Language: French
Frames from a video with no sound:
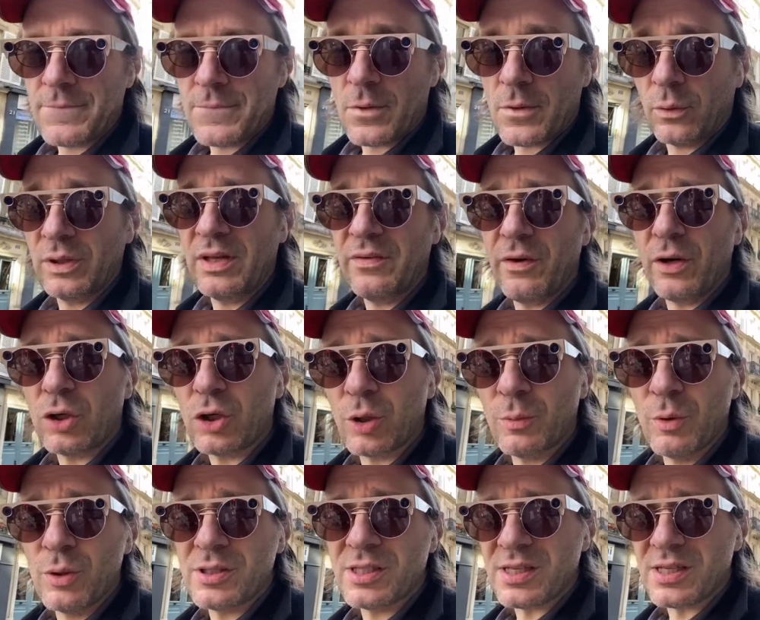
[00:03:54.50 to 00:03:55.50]
On évoque le
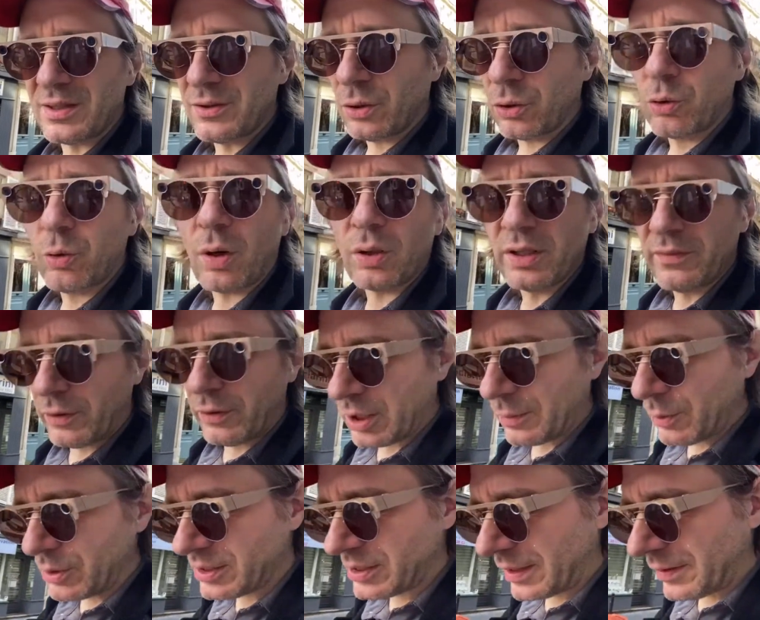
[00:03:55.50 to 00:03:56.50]
Mossad. Dans quoi on évoque le
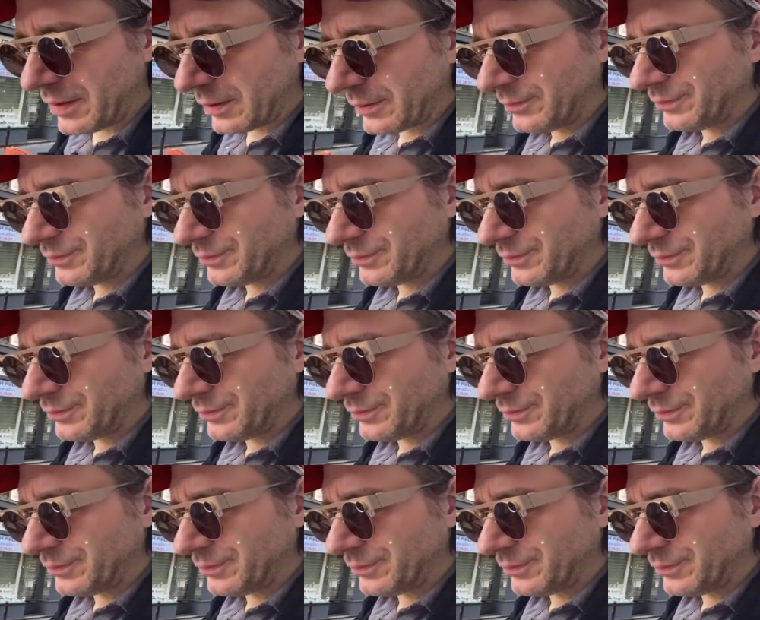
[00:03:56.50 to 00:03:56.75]
Mossad